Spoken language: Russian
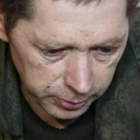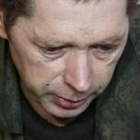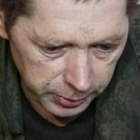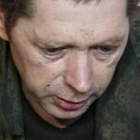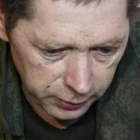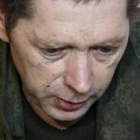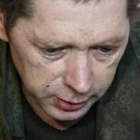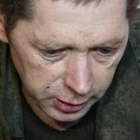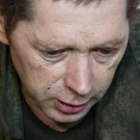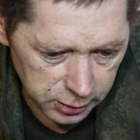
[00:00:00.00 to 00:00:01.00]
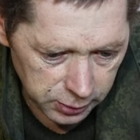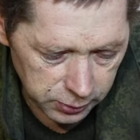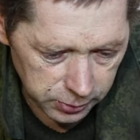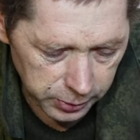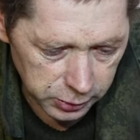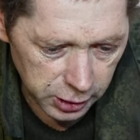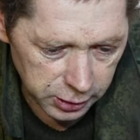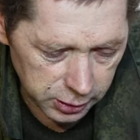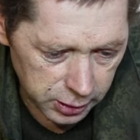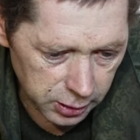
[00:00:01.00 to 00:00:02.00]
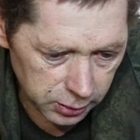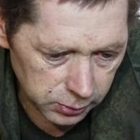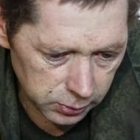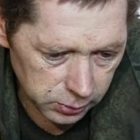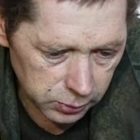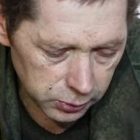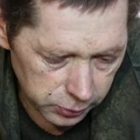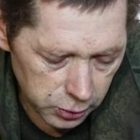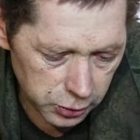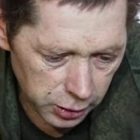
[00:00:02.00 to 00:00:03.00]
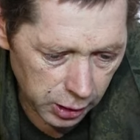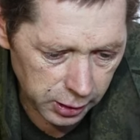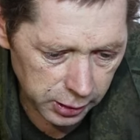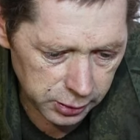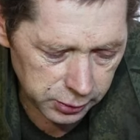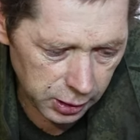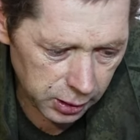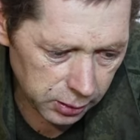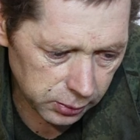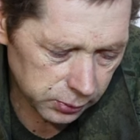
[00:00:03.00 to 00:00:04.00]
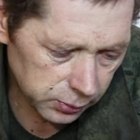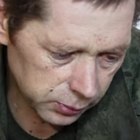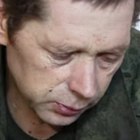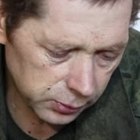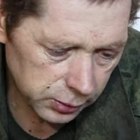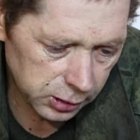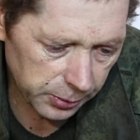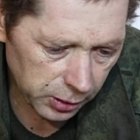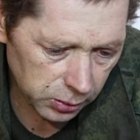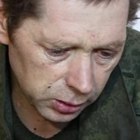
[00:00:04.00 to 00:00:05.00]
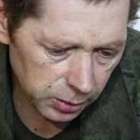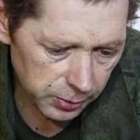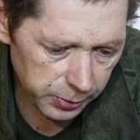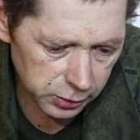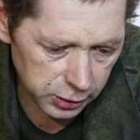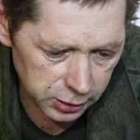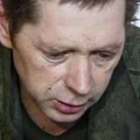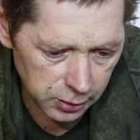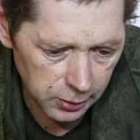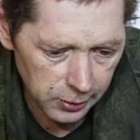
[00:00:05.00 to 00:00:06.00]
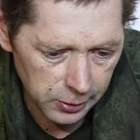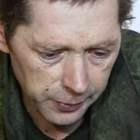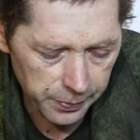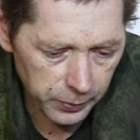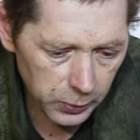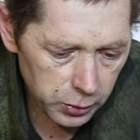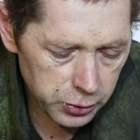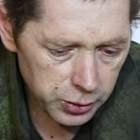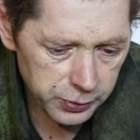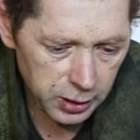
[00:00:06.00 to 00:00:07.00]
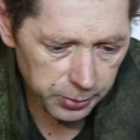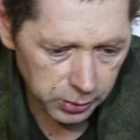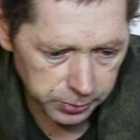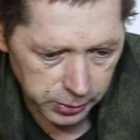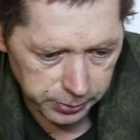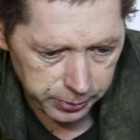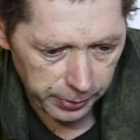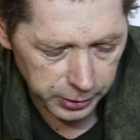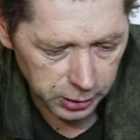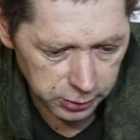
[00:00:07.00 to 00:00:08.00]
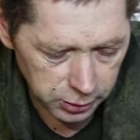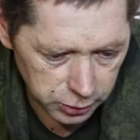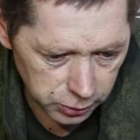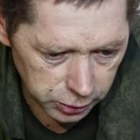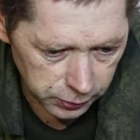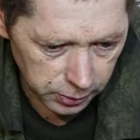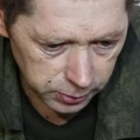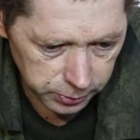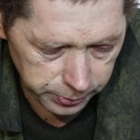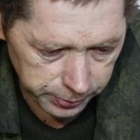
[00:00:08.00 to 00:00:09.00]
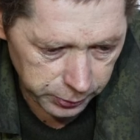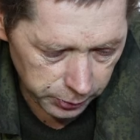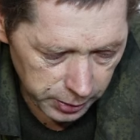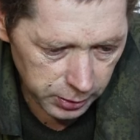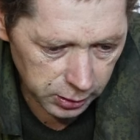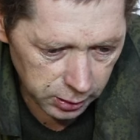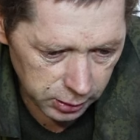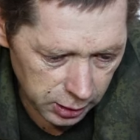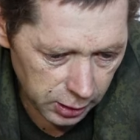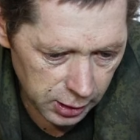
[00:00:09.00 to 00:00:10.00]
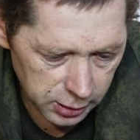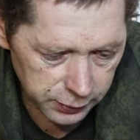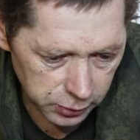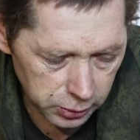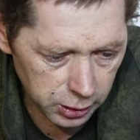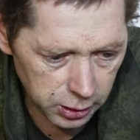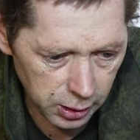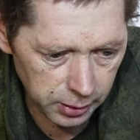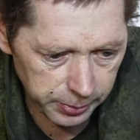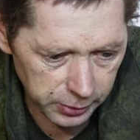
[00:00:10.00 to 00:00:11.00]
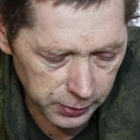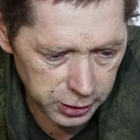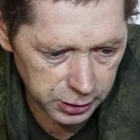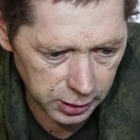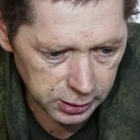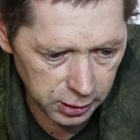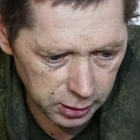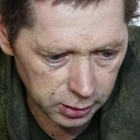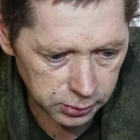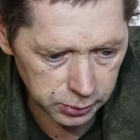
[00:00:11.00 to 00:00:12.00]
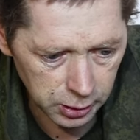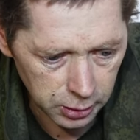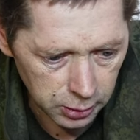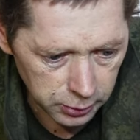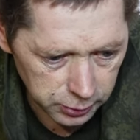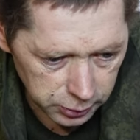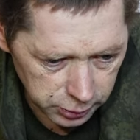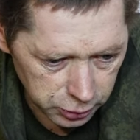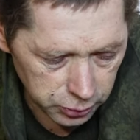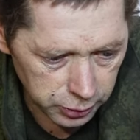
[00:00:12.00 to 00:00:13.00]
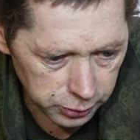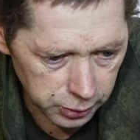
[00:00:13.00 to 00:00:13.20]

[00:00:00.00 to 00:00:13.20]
примерно 2-3 раза, получается 3, ну, ночью так ходил я за продуктами, получается, ночью не всегда попадал на дежурство. Ну, примерно 3 раза в сутки я по 2 часа стоял, дежурил.